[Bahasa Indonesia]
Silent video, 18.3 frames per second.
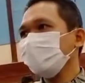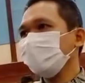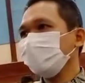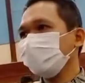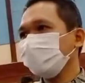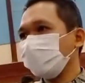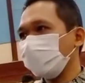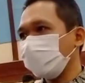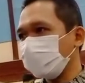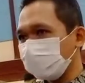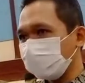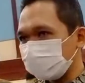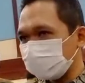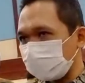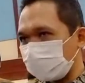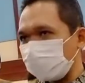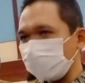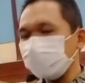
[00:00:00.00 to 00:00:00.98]
kepala
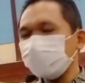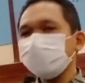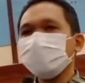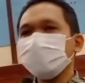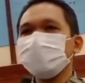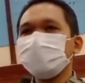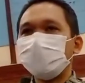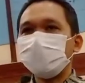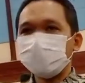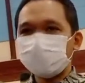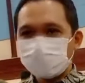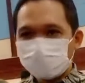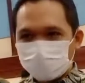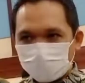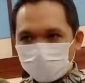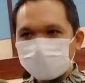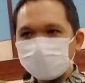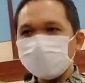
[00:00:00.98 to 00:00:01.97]
desa, Pak
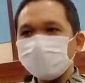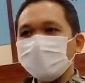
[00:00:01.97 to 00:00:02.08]
Camat